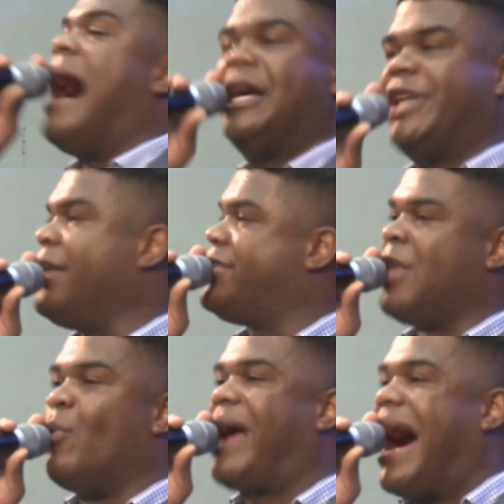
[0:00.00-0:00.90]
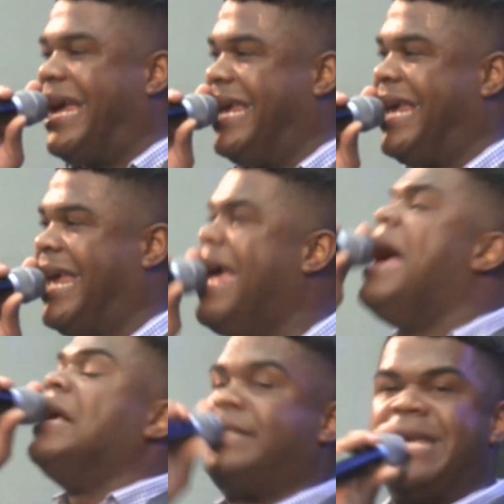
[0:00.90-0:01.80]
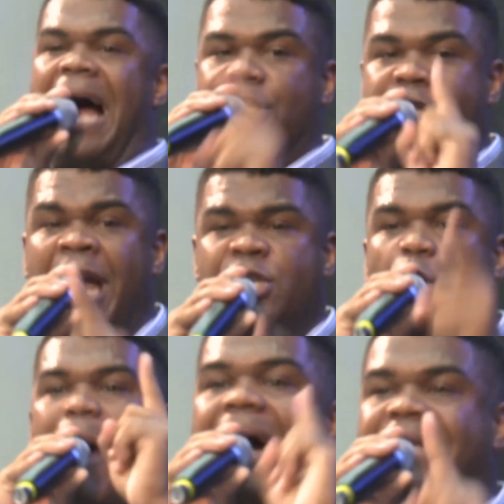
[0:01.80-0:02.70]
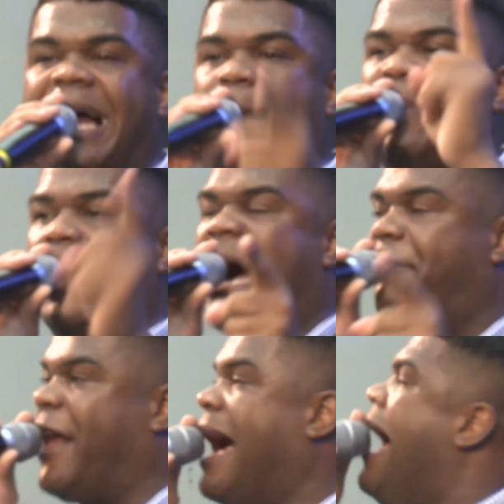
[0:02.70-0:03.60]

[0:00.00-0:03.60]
a gente não cai. Se a gente guardar a palavra,